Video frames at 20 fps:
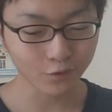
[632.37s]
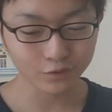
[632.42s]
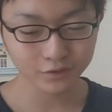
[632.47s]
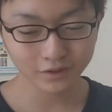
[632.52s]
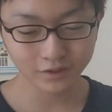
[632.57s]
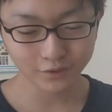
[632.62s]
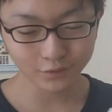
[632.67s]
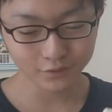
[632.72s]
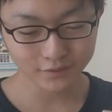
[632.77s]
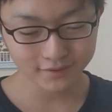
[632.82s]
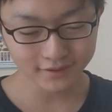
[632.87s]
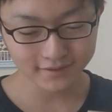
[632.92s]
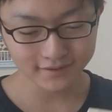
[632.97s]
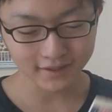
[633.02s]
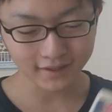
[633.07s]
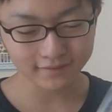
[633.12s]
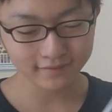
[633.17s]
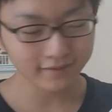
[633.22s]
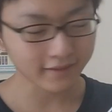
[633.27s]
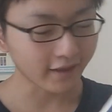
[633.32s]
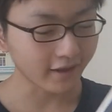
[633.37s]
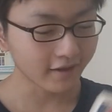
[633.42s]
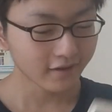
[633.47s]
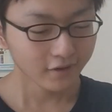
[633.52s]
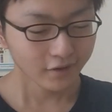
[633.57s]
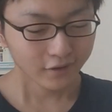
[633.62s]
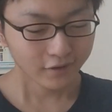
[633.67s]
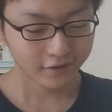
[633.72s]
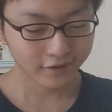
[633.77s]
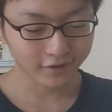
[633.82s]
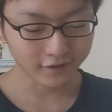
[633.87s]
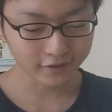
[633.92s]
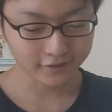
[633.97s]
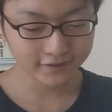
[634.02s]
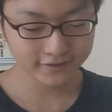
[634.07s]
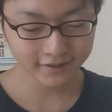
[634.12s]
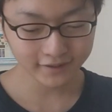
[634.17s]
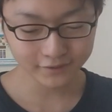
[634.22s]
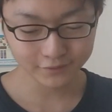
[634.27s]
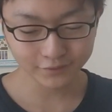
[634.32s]
これ4冊買って、
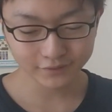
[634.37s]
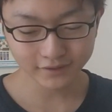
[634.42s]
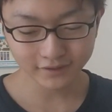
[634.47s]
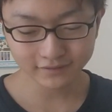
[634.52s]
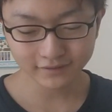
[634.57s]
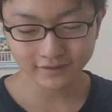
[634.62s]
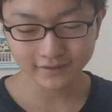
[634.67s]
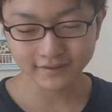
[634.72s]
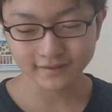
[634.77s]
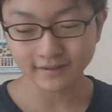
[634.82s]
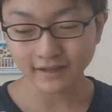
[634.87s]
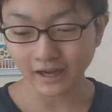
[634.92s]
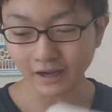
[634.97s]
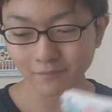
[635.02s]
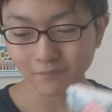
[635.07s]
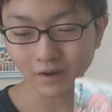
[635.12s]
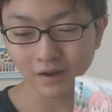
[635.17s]
2400円ですか？